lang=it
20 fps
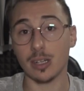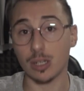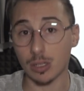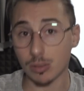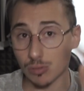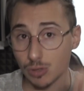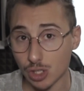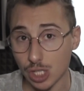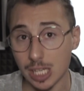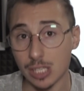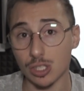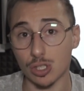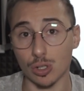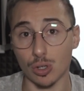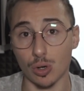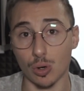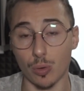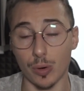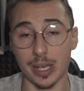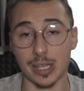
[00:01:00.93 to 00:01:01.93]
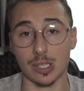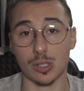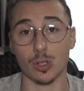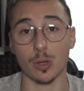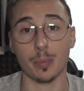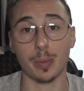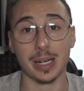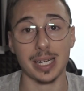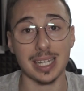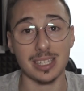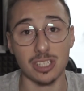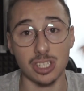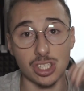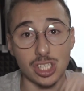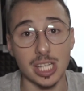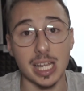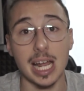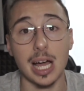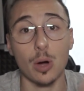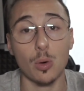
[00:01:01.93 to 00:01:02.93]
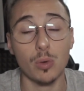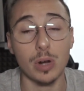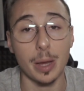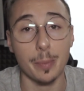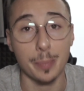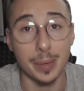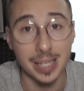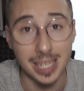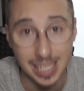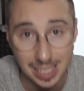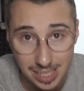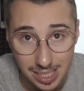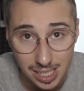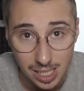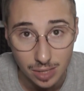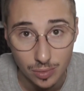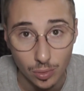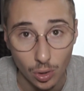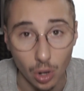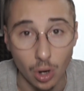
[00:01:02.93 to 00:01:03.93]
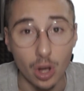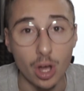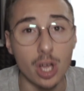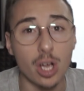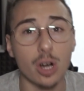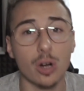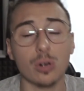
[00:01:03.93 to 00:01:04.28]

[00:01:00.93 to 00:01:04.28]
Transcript: non c'è solo questo, perché ci sarà un aperitivo